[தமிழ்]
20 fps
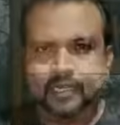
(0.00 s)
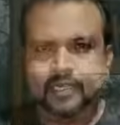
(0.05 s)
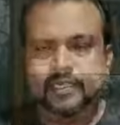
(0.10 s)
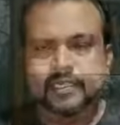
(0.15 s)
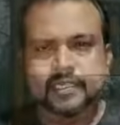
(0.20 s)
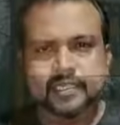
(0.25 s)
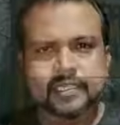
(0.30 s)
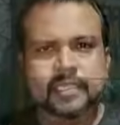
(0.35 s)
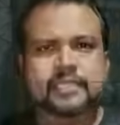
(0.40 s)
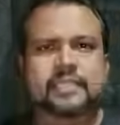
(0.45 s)

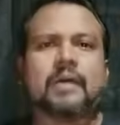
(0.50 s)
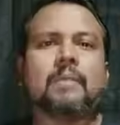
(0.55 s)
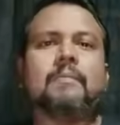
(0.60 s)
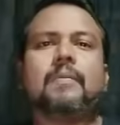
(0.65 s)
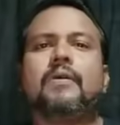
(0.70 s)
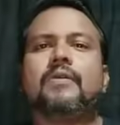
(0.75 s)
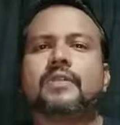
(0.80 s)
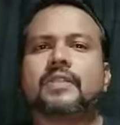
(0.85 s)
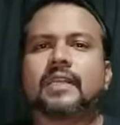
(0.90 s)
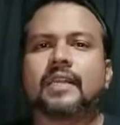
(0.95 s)
இந்த
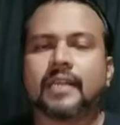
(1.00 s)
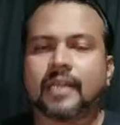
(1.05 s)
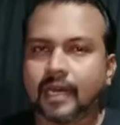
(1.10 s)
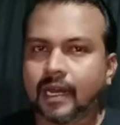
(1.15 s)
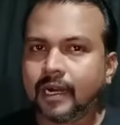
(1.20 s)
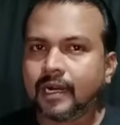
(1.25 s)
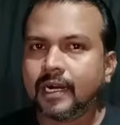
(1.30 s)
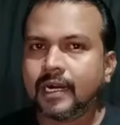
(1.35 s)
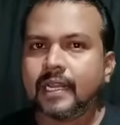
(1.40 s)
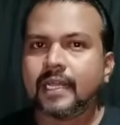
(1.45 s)
சம்பவத்தில்
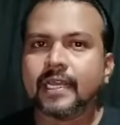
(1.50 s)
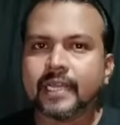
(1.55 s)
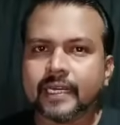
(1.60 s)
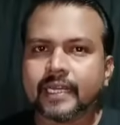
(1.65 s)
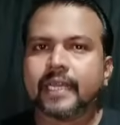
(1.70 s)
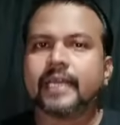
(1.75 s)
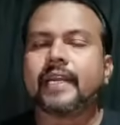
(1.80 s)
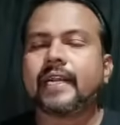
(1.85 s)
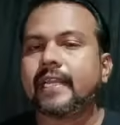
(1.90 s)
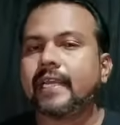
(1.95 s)
நாங்களே
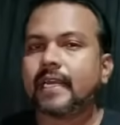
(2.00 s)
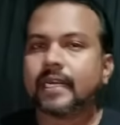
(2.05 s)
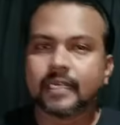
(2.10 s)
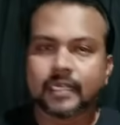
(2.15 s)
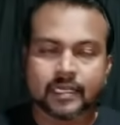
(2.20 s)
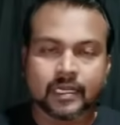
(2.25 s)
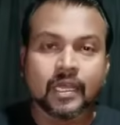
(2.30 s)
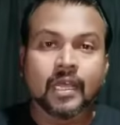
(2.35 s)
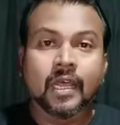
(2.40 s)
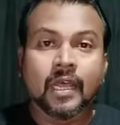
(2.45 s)
நேரடியாட்டு
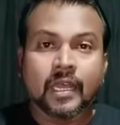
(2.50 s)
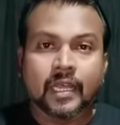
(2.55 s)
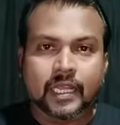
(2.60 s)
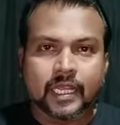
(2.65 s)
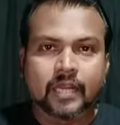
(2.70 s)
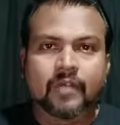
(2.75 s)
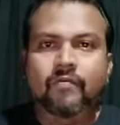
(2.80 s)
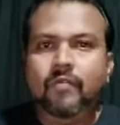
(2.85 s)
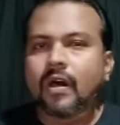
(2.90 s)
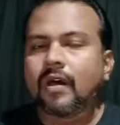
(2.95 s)

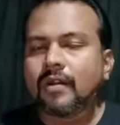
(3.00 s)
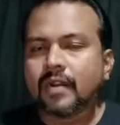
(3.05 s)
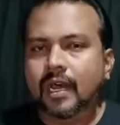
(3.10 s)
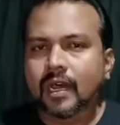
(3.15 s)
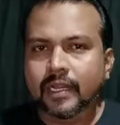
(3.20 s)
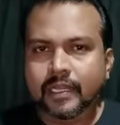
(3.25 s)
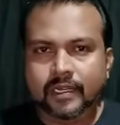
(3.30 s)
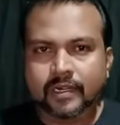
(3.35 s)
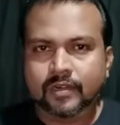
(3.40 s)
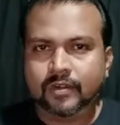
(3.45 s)
இன்வால்வ்
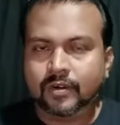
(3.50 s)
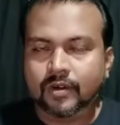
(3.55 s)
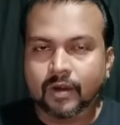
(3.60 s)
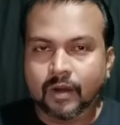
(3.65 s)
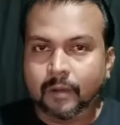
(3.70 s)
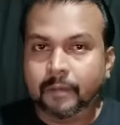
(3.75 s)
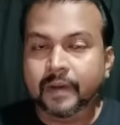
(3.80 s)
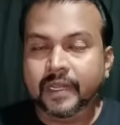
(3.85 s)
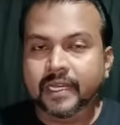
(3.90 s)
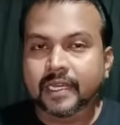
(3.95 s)
ஆகிருக்கிறோம்
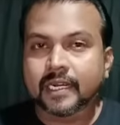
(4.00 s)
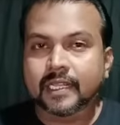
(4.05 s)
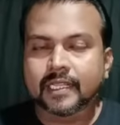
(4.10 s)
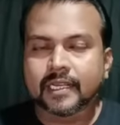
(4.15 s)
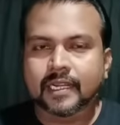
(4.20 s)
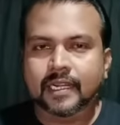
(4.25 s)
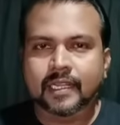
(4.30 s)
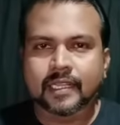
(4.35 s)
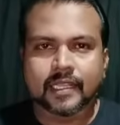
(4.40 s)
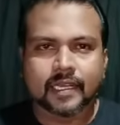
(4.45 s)

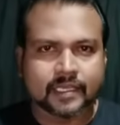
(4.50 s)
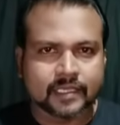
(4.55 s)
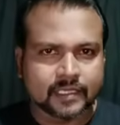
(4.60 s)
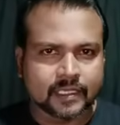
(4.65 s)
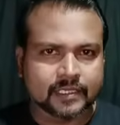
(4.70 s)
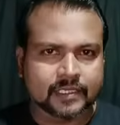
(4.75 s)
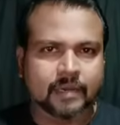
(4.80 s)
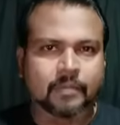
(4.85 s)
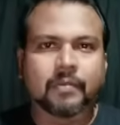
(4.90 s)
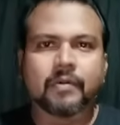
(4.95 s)
அப்படிங்கிறதுனால தான் இந்த
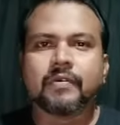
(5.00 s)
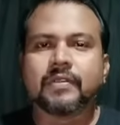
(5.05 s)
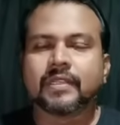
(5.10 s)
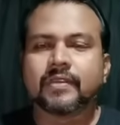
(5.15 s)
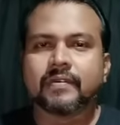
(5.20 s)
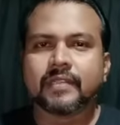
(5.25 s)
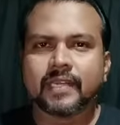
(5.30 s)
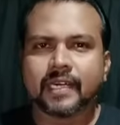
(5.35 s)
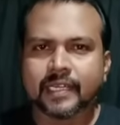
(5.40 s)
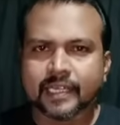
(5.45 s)
சம்பவத்தை
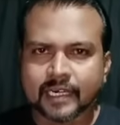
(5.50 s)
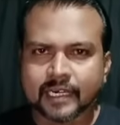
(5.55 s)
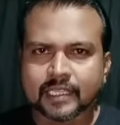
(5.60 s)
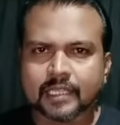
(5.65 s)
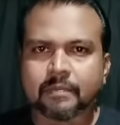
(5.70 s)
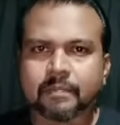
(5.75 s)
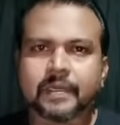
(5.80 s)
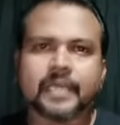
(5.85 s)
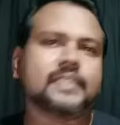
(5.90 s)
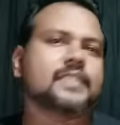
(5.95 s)
வந்து நான் எடுத்து
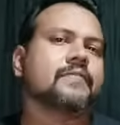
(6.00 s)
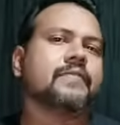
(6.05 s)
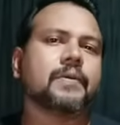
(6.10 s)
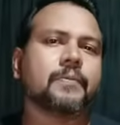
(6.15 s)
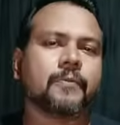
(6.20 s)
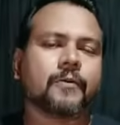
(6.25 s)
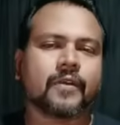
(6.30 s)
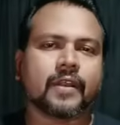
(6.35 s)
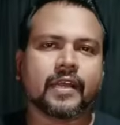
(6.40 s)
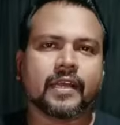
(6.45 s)
பேசவே
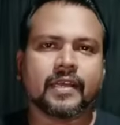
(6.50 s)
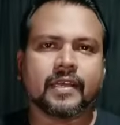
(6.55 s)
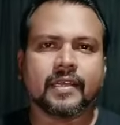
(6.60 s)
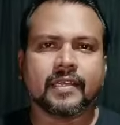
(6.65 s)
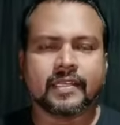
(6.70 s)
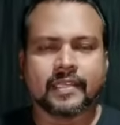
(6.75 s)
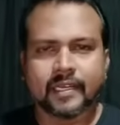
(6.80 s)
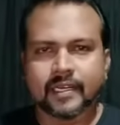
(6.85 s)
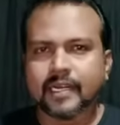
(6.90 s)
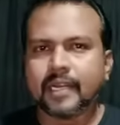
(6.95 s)
போகிறேங்க
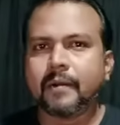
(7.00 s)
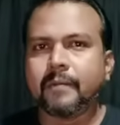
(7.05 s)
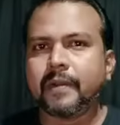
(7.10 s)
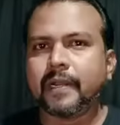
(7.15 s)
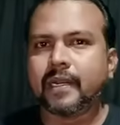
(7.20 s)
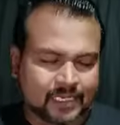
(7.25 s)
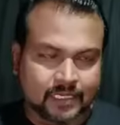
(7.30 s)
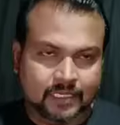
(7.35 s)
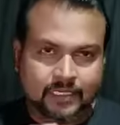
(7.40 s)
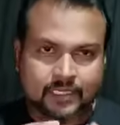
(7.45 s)
என்ன
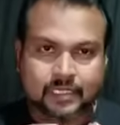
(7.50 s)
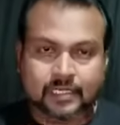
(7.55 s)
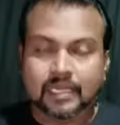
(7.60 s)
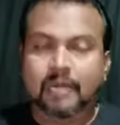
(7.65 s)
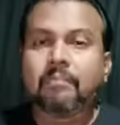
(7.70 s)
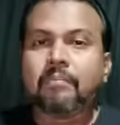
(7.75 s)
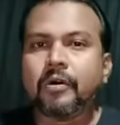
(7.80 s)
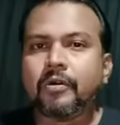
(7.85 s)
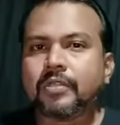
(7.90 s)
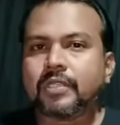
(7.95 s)
அப்படின்னா
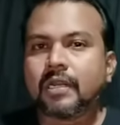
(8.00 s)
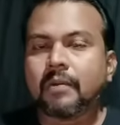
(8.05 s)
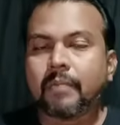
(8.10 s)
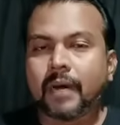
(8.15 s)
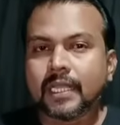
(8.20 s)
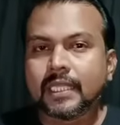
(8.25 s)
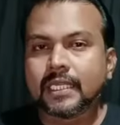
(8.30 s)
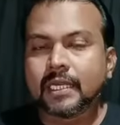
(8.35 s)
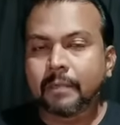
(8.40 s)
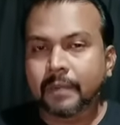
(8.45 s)
சம்பவத்தில்
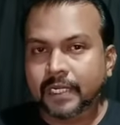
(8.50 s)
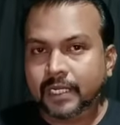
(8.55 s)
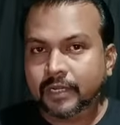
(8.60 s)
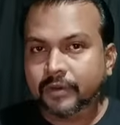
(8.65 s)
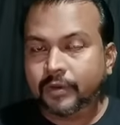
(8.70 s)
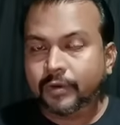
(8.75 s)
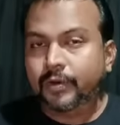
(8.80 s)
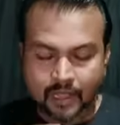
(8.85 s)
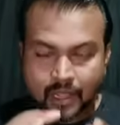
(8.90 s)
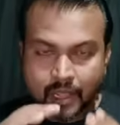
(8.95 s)

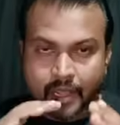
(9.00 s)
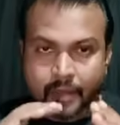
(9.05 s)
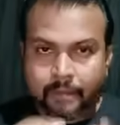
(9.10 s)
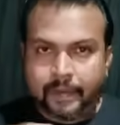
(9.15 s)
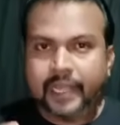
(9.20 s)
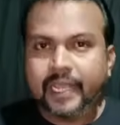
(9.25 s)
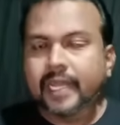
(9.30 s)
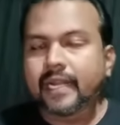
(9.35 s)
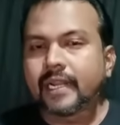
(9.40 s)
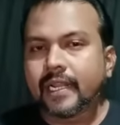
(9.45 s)
பாதிக்கப்பட்டவருடைய
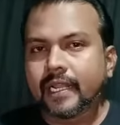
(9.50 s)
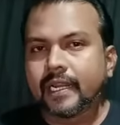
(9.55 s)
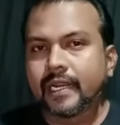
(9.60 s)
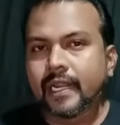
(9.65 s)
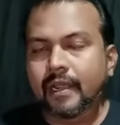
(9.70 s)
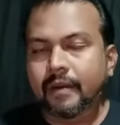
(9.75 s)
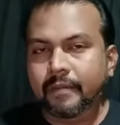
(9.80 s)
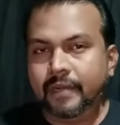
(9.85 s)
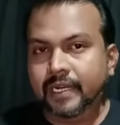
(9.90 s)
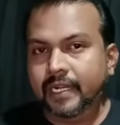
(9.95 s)
பெயர் என்ன
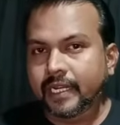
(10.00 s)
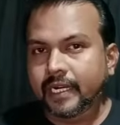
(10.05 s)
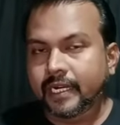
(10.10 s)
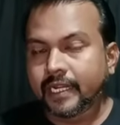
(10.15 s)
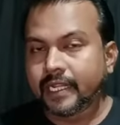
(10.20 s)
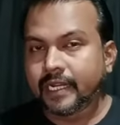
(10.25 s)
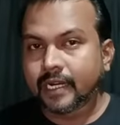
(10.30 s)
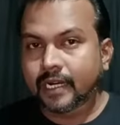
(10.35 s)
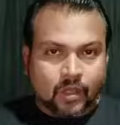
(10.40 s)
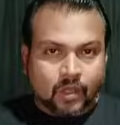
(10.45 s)
அப்படின்னு
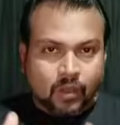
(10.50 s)
கேட்டிங்கன்னா